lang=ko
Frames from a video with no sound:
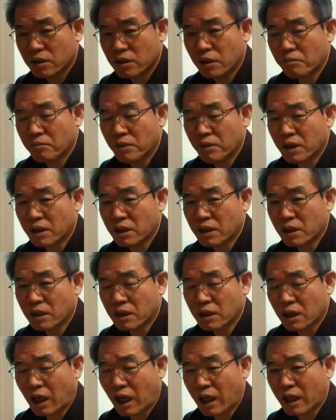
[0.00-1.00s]
1000명
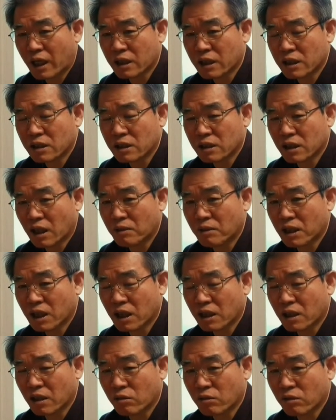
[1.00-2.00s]
가량이
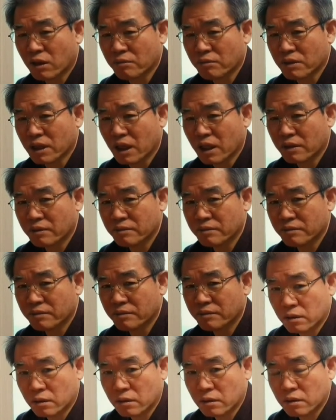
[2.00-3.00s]
사망했다고 합니다.
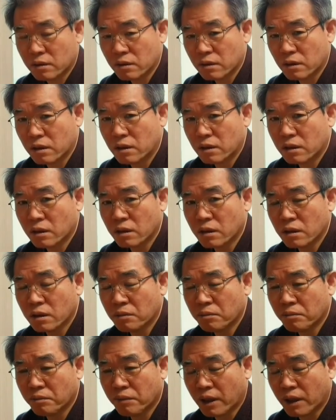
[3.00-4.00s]

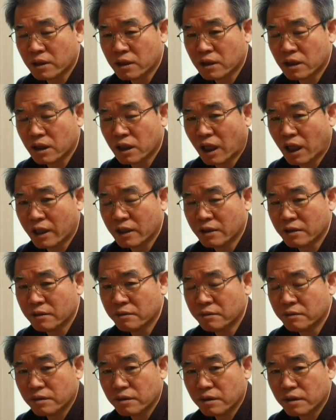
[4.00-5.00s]
1등급 백신이
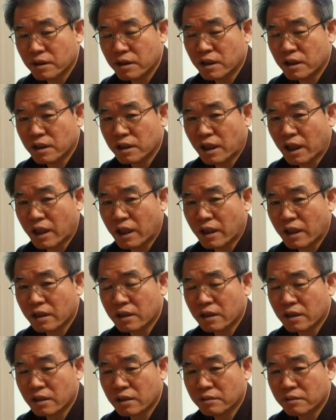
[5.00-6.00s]
아닌 이
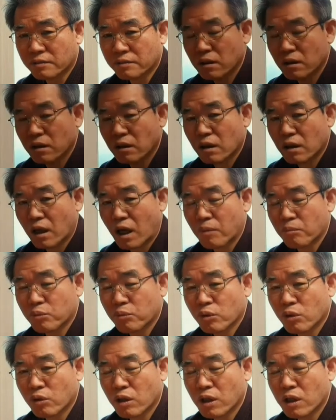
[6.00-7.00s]
나라는
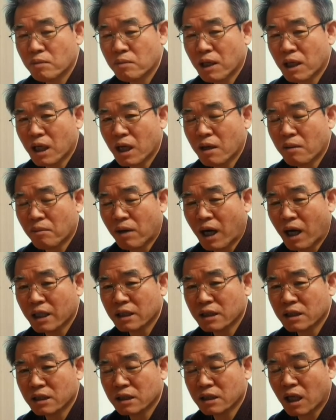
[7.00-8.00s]
앞으로 얼마나
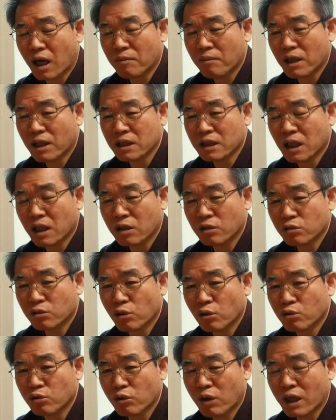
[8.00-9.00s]
많은 사망자가
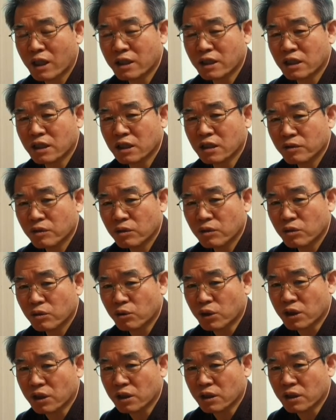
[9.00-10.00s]
속출할지
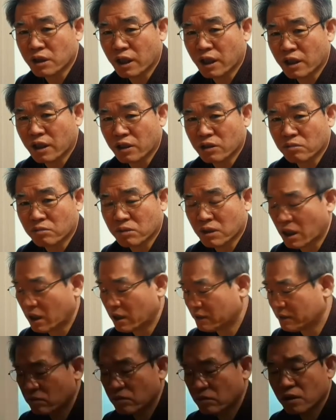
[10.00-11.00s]
우려되는 것입니다.
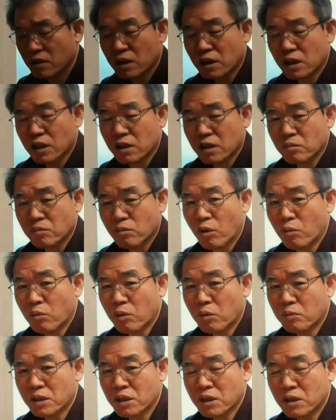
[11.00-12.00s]
특히
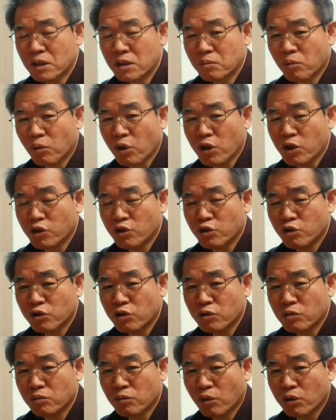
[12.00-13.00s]
모범을 보일
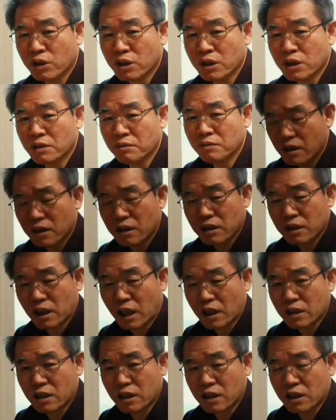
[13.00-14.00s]
줄 모르는
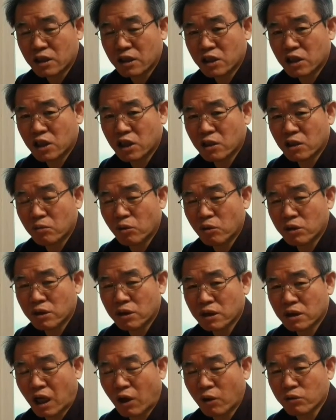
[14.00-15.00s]
자들이
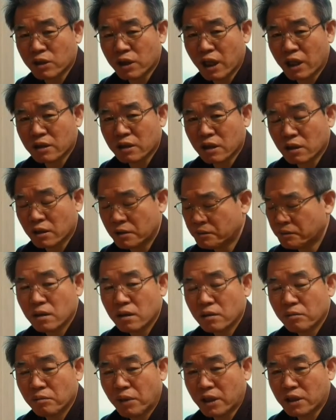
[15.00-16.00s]
지켜보는 가운데서
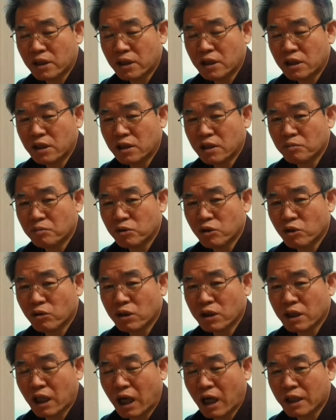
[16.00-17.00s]
백신
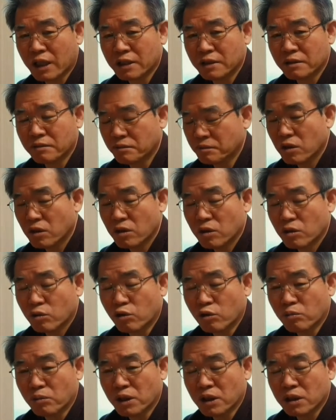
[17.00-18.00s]
접종을 당하는
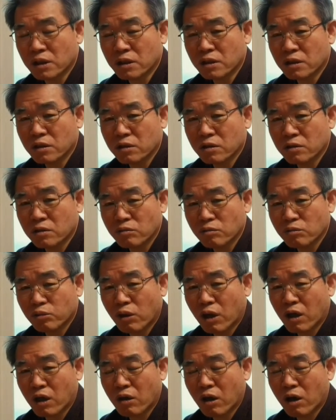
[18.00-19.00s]
국민은
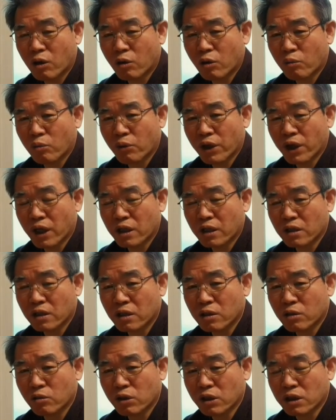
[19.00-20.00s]
불안과 공포에
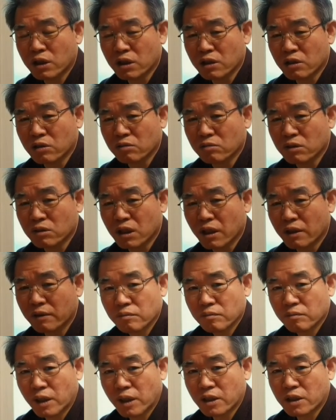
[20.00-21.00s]
떨고 있는 것입니다.
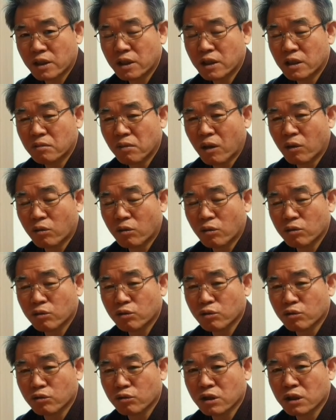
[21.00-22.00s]
백신을
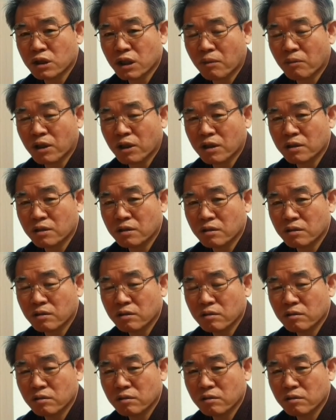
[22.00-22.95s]
맞고 죽는다면